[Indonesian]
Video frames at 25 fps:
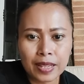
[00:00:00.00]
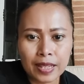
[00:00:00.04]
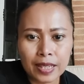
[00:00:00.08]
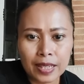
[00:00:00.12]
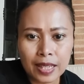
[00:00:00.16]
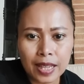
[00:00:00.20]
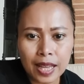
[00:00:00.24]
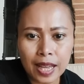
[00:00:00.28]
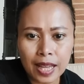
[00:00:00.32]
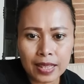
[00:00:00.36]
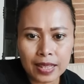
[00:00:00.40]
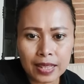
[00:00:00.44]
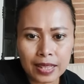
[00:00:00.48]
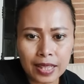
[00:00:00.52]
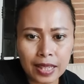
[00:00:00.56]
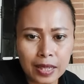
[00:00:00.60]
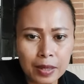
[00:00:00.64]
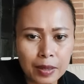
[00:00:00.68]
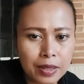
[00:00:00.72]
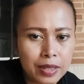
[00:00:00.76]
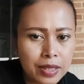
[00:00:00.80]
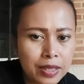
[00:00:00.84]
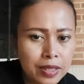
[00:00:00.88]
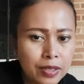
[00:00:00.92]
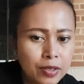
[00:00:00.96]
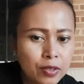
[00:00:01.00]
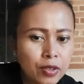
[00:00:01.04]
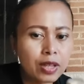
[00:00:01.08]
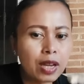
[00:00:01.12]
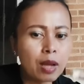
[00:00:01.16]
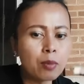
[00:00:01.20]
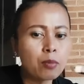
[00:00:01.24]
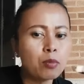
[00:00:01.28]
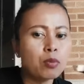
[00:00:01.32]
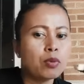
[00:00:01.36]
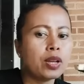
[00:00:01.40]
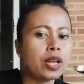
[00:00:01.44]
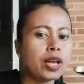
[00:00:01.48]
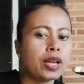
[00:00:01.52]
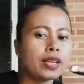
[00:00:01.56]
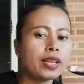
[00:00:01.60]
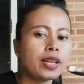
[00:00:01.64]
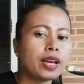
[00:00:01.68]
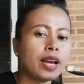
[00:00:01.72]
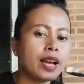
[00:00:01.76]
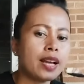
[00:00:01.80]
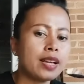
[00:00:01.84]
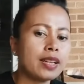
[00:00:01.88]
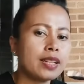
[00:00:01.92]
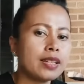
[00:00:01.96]
Lihat teh, dona
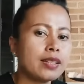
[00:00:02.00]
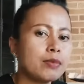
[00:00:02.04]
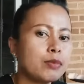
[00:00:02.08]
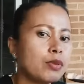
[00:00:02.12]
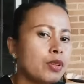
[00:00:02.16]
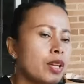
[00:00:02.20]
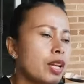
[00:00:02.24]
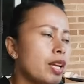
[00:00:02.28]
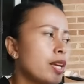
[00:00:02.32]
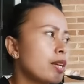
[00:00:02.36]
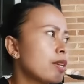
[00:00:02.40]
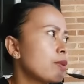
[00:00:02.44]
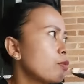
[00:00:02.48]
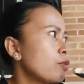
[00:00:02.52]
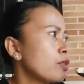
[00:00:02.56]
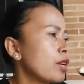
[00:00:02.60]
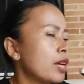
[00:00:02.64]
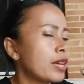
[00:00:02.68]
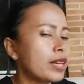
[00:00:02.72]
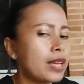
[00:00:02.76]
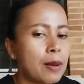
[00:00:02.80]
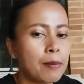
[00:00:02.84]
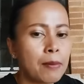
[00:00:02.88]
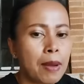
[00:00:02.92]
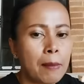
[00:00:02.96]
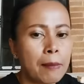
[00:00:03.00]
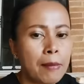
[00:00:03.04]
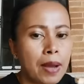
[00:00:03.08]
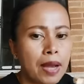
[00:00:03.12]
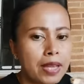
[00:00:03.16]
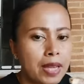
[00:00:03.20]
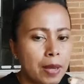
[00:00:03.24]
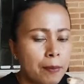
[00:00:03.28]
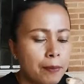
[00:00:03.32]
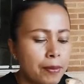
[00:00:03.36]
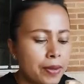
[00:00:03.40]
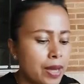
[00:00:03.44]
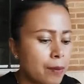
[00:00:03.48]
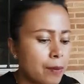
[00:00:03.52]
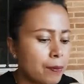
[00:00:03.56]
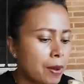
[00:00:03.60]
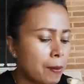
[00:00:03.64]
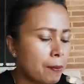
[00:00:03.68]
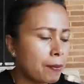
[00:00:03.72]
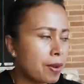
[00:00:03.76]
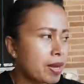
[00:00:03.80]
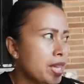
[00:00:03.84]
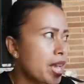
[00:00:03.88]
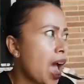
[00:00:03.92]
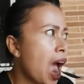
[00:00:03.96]
bulenya, bule bule yang mamahnya apa yang
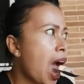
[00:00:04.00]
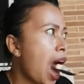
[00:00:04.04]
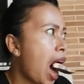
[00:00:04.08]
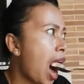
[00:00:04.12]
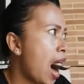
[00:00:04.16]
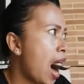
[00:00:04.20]
papahnya?